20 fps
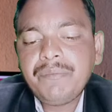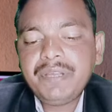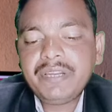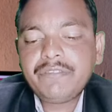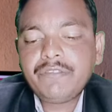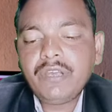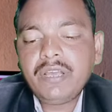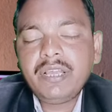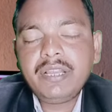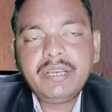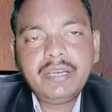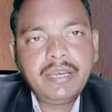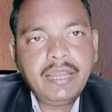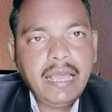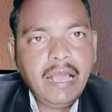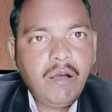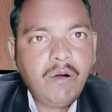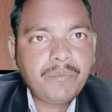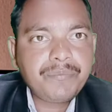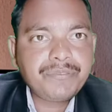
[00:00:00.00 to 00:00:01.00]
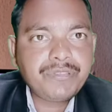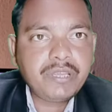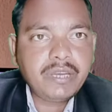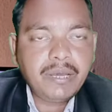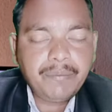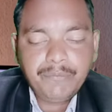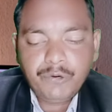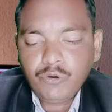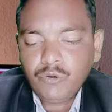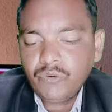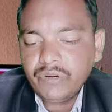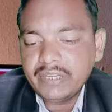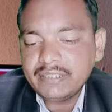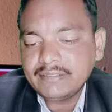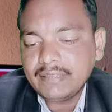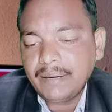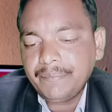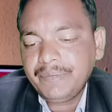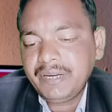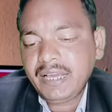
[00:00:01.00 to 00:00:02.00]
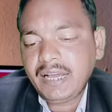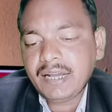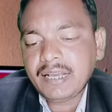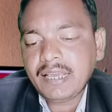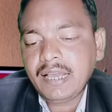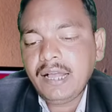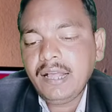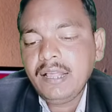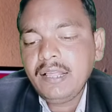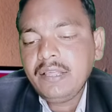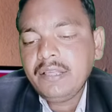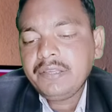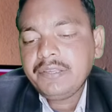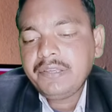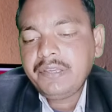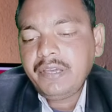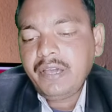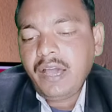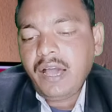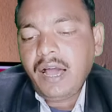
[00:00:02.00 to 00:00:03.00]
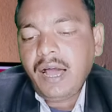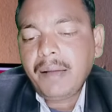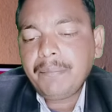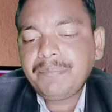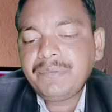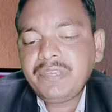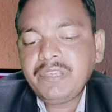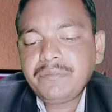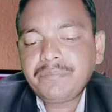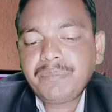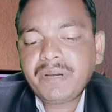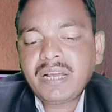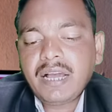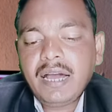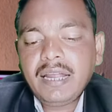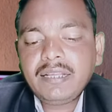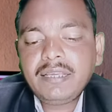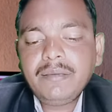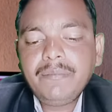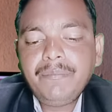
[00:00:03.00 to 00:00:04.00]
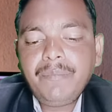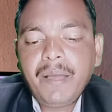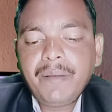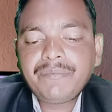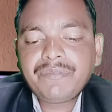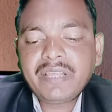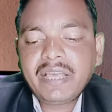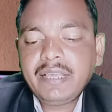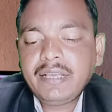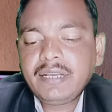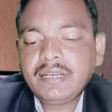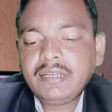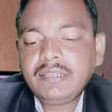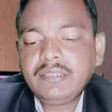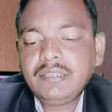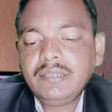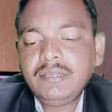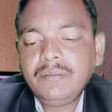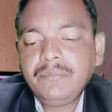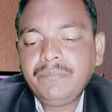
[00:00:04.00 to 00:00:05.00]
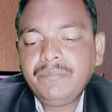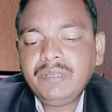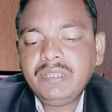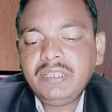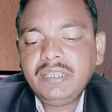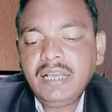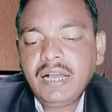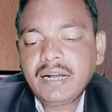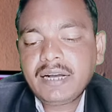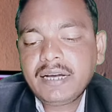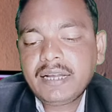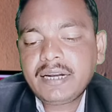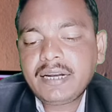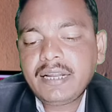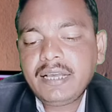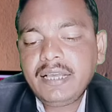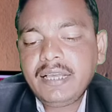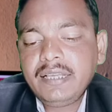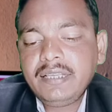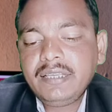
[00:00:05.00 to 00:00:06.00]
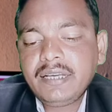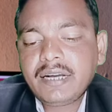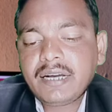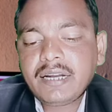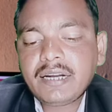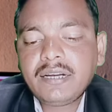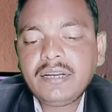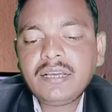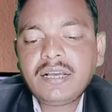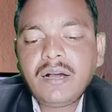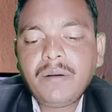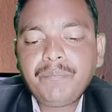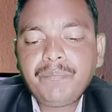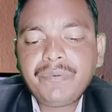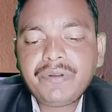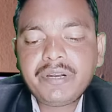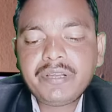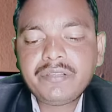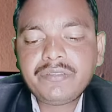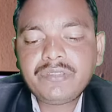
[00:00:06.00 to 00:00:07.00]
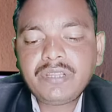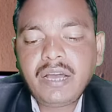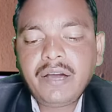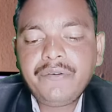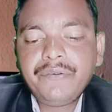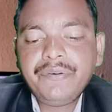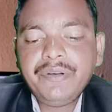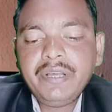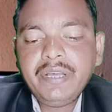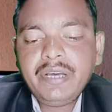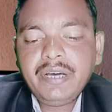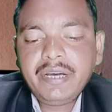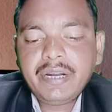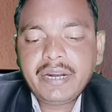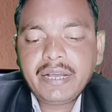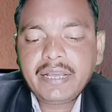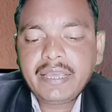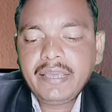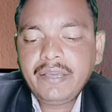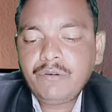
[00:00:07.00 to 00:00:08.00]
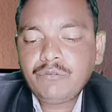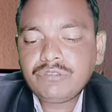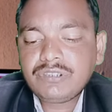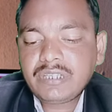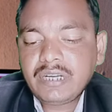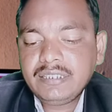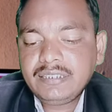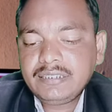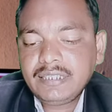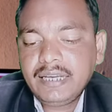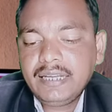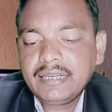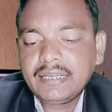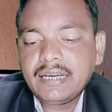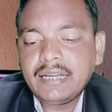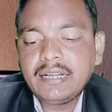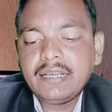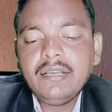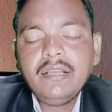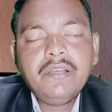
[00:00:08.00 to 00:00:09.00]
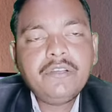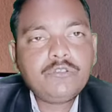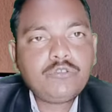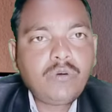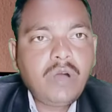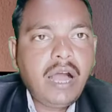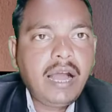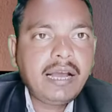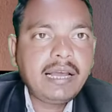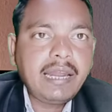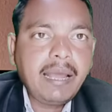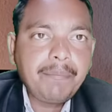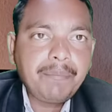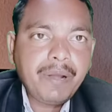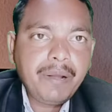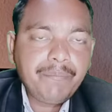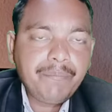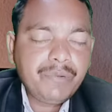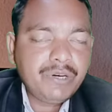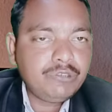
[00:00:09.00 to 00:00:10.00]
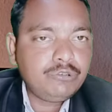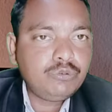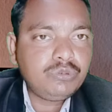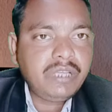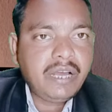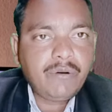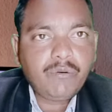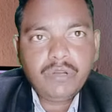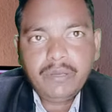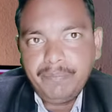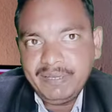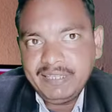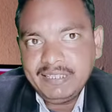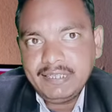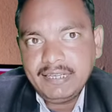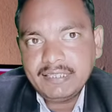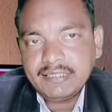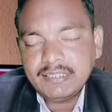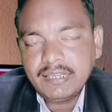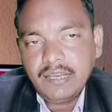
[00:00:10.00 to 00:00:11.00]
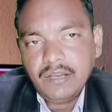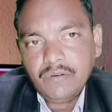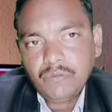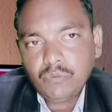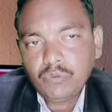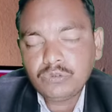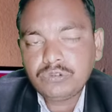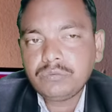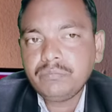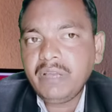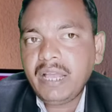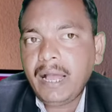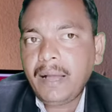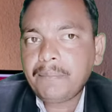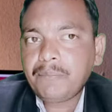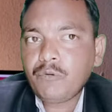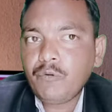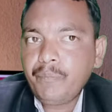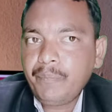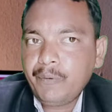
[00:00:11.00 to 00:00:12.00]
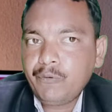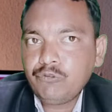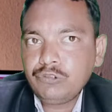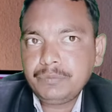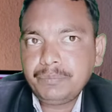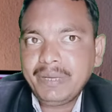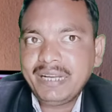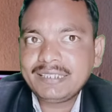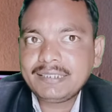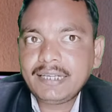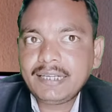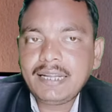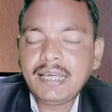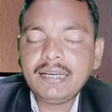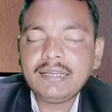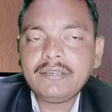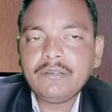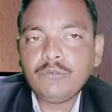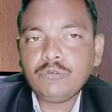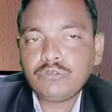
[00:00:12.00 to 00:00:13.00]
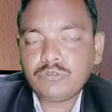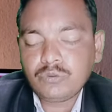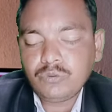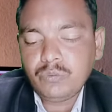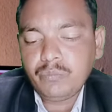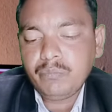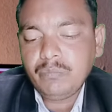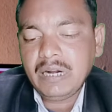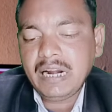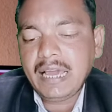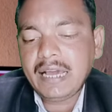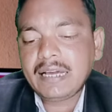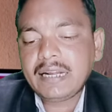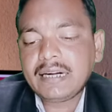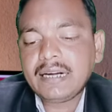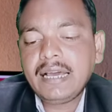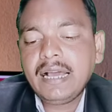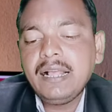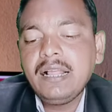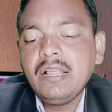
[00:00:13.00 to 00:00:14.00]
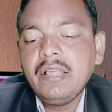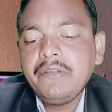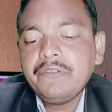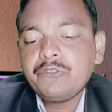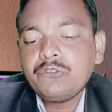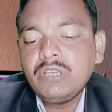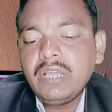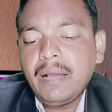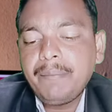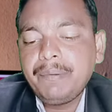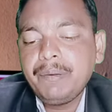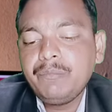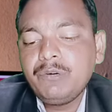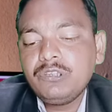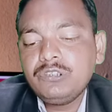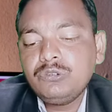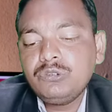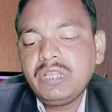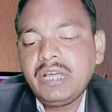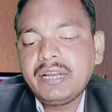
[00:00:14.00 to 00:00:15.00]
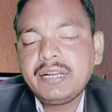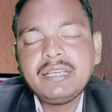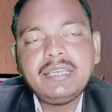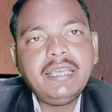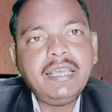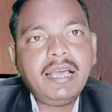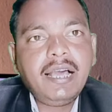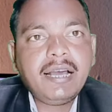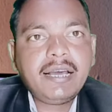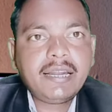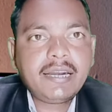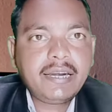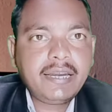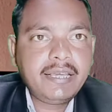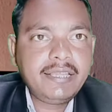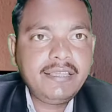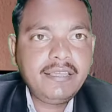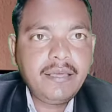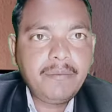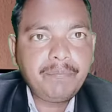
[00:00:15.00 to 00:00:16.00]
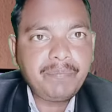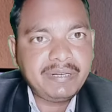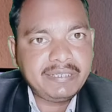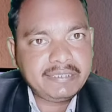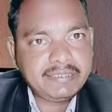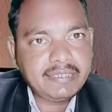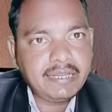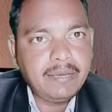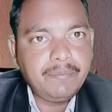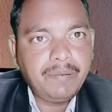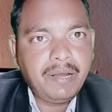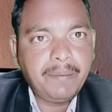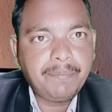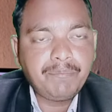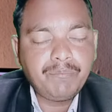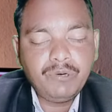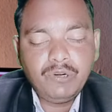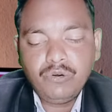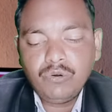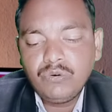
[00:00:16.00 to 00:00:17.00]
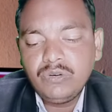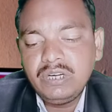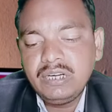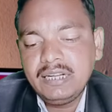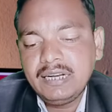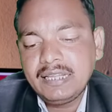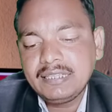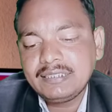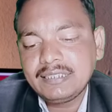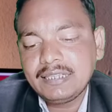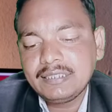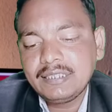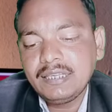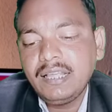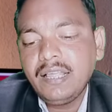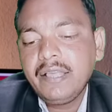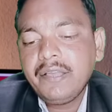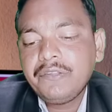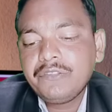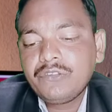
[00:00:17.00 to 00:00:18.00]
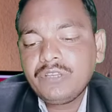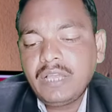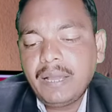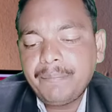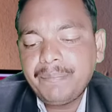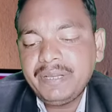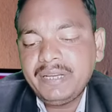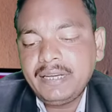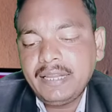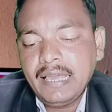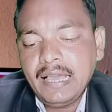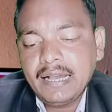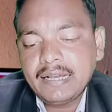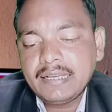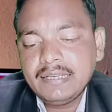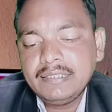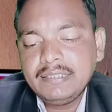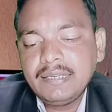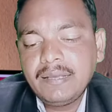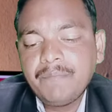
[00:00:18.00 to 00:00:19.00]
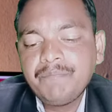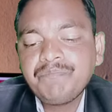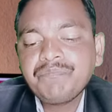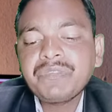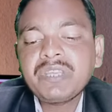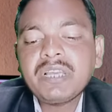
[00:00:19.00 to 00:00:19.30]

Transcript: फिर से नया ऑप्शन हम लोगों के सामने आ गया आप किस प्रकार की व्यावसायिक गतिविधियाँ कर रहे हैं या करने का प्रस्ताव रख रखें उसका चयन करें तो अगर आपका मौजूदा कोई बिजनेस है उसमें आपको कुछ पैसा डाल के उसको बड़ा करना है तो यहाँ पे मौजूदा रखिए अगर नहीं है फर्स्ट टाइम आप लोन लेना चाहते हैं तो यहाँ पे नया कीजिए